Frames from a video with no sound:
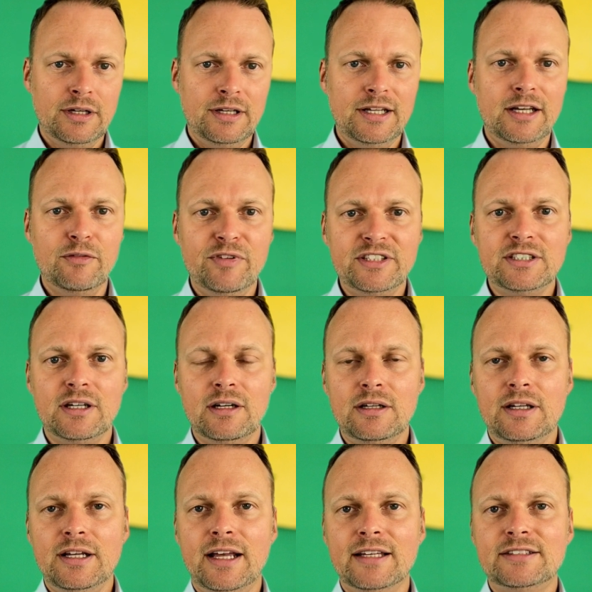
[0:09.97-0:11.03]
Die Gewitter,
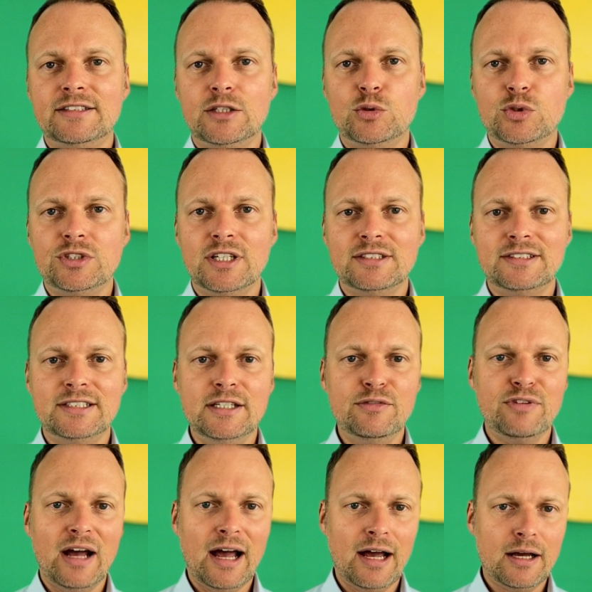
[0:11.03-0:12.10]
die gestern durch das
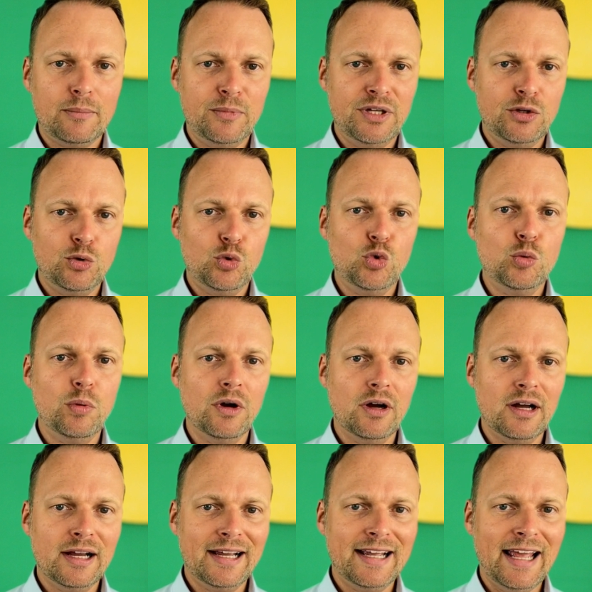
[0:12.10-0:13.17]
Tief Armin
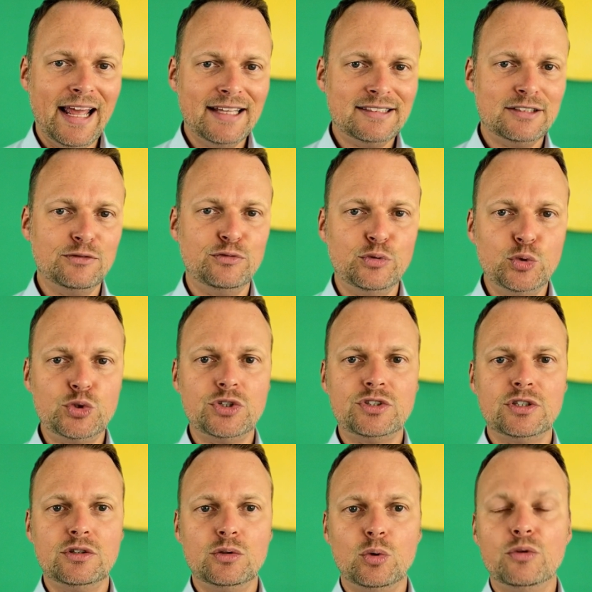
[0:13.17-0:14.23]
über Essen
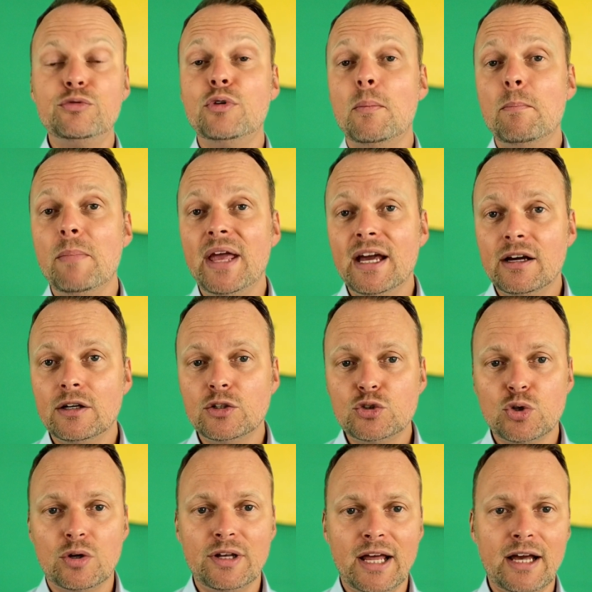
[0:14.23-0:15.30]
wüteten und für mehrere
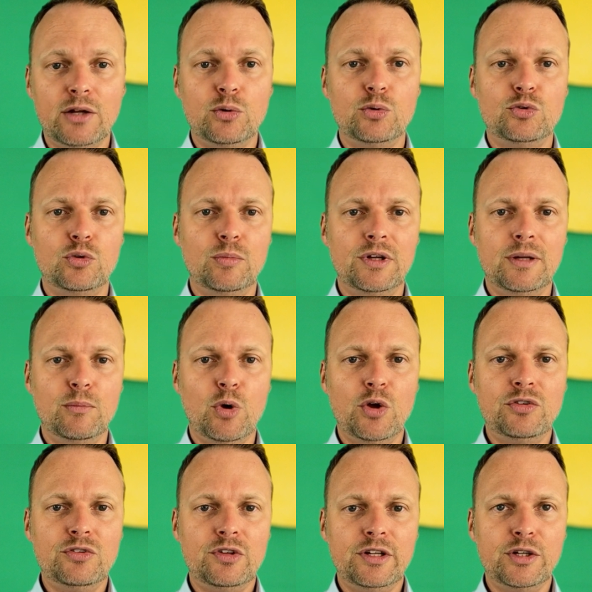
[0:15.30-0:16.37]
Tornados über dem
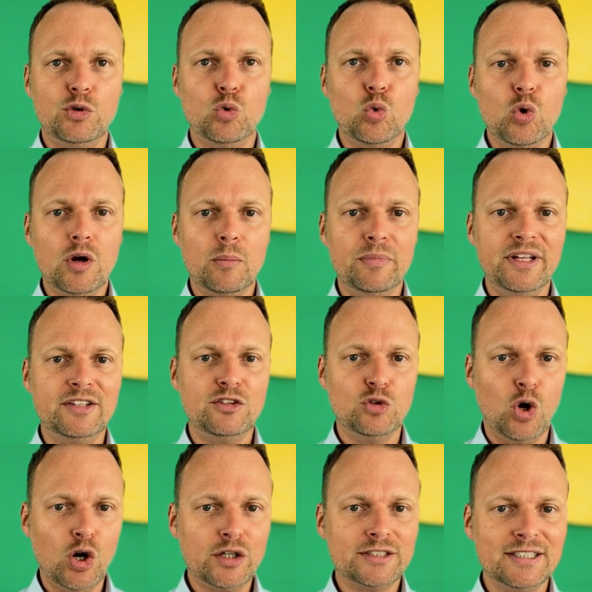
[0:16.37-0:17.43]
östlichen Ruhrgebiet
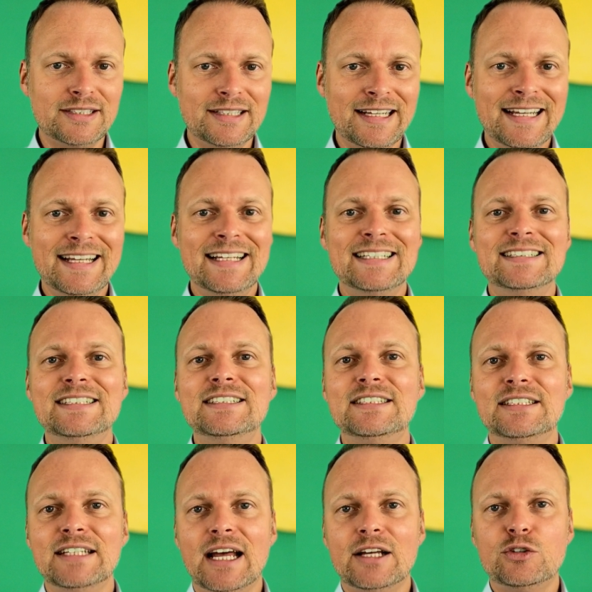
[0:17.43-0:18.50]
sorgten,
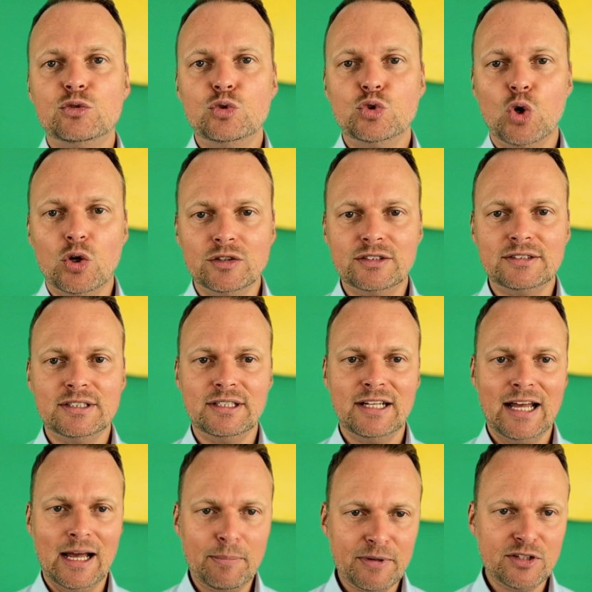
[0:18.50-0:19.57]
sind nach Südosten
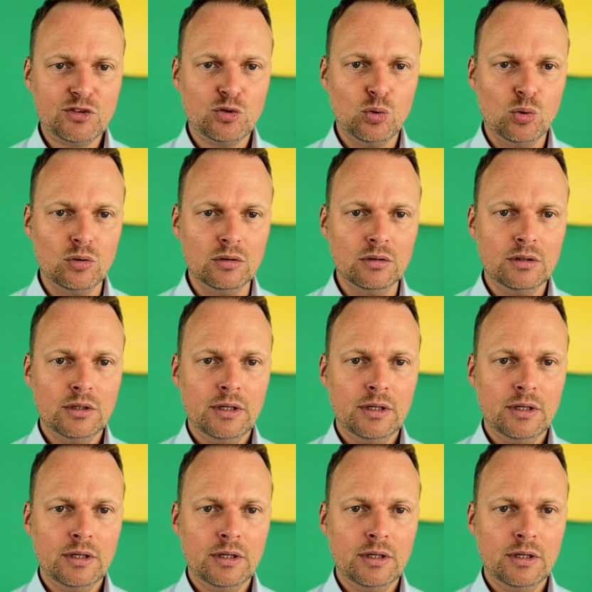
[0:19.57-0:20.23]
abgezogen.